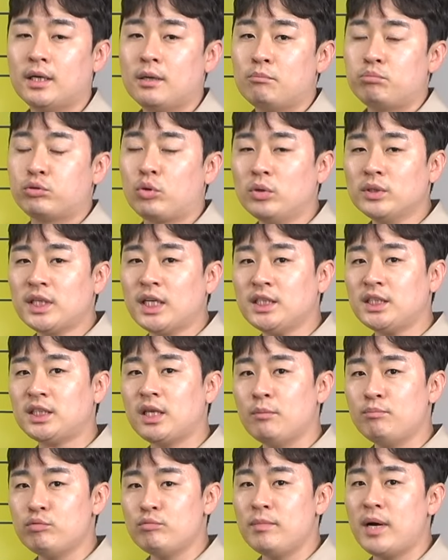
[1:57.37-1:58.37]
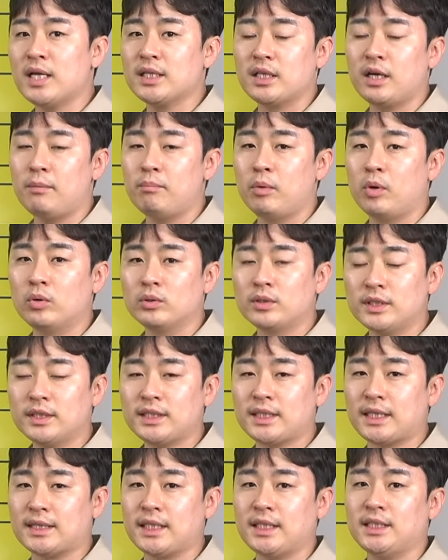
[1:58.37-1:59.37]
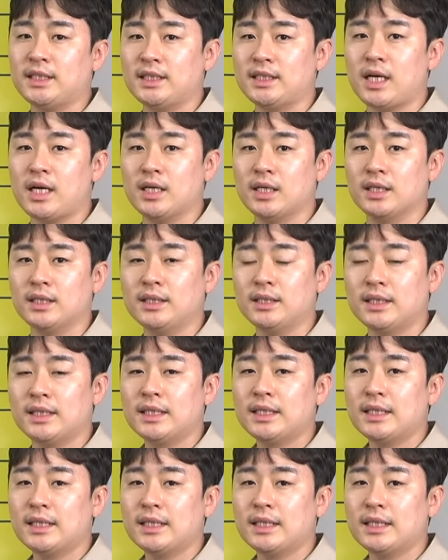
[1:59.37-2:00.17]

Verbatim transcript: 부동산 시장뿐만 아니라 모든 자산 시장은